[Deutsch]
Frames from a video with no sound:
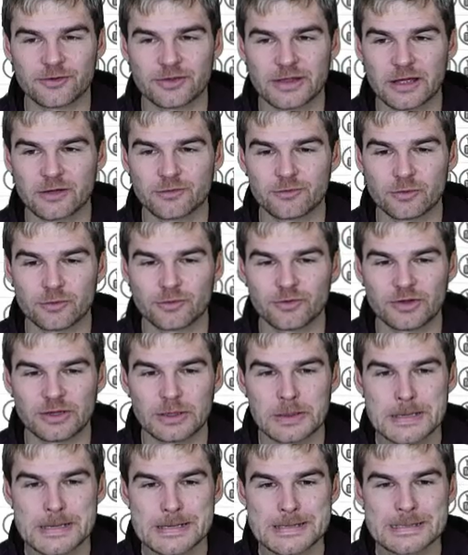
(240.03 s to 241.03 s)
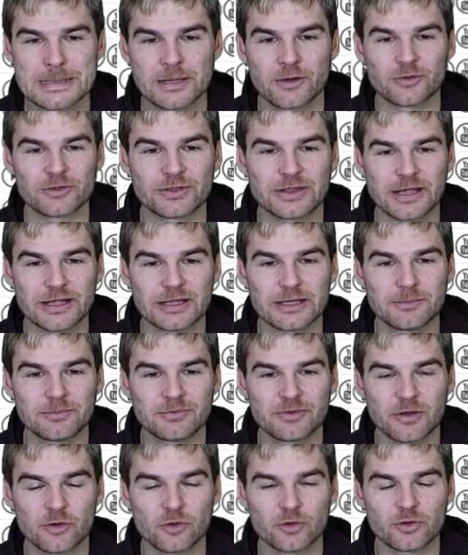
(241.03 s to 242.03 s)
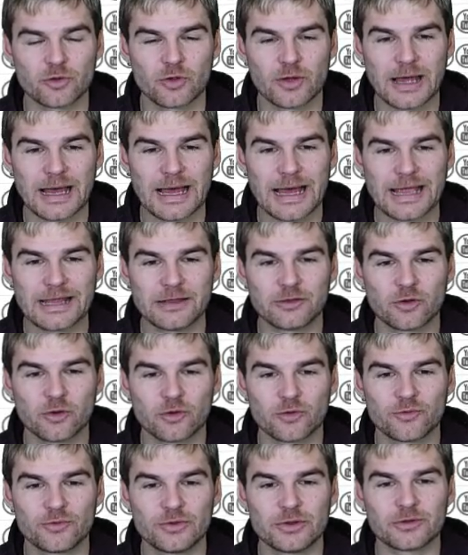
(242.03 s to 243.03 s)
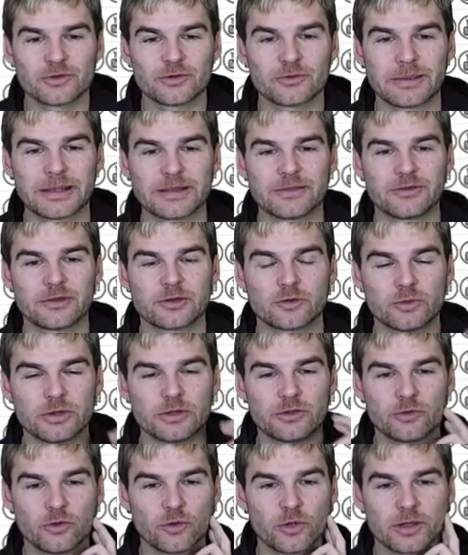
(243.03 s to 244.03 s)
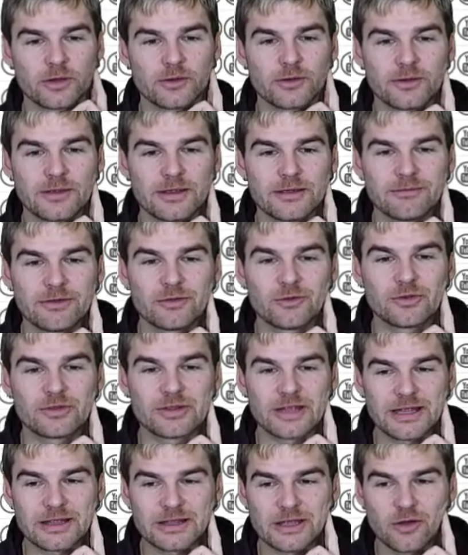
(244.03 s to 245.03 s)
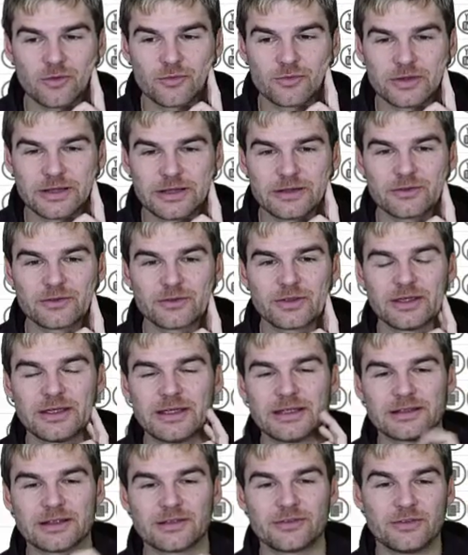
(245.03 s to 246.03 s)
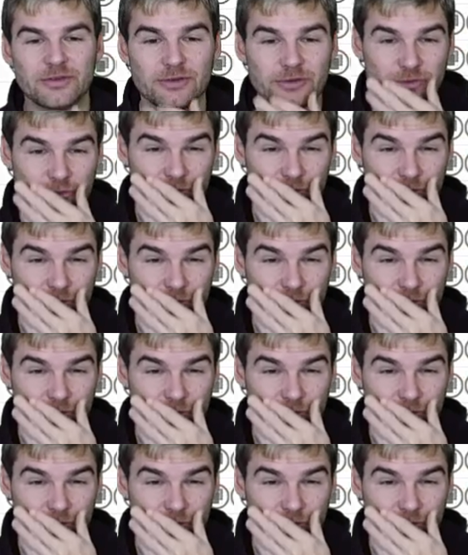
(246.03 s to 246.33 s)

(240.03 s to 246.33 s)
nachvollziehen. Und dann gibt es auch noch iTalk 24 Return. Wenn du da drauf klickst, dann siehst